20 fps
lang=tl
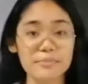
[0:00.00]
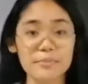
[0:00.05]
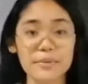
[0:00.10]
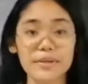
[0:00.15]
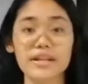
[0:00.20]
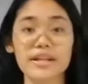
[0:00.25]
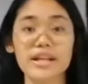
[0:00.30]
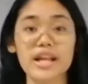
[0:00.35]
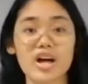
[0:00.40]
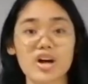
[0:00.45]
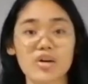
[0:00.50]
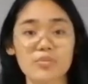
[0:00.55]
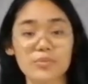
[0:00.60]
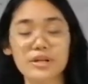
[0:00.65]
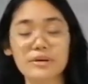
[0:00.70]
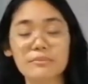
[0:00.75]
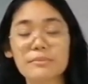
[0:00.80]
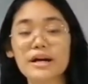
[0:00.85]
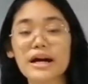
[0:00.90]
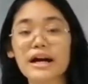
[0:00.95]
sa pananakop
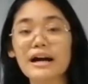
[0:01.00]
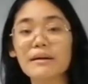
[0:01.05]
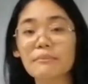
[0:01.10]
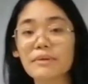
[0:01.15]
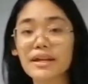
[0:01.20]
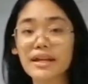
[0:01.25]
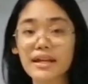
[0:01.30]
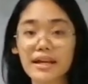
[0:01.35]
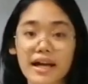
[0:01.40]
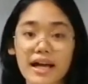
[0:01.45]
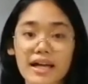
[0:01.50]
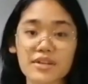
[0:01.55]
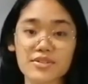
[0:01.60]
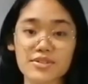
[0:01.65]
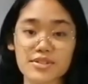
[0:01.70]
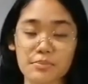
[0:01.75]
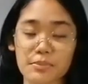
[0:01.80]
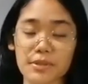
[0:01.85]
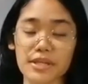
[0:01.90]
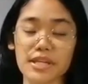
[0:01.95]
ng mga Amerikano
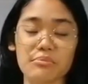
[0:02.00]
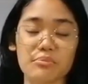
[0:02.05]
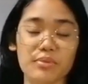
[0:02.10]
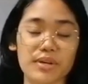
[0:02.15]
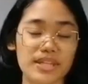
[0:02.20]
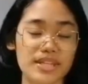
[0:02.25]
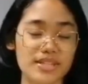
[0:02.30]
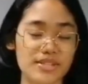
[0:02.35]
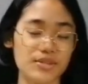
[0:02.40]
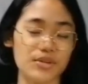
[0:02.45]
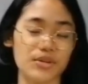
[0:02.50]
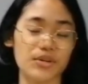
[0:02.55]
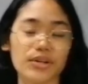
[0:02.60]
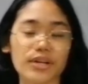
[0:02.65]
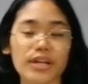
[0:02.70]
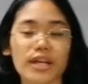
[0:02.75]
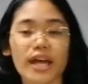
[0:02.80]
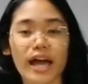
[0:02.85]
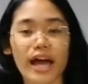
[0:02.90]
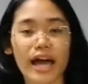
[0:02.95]
sa Pilipinas noon,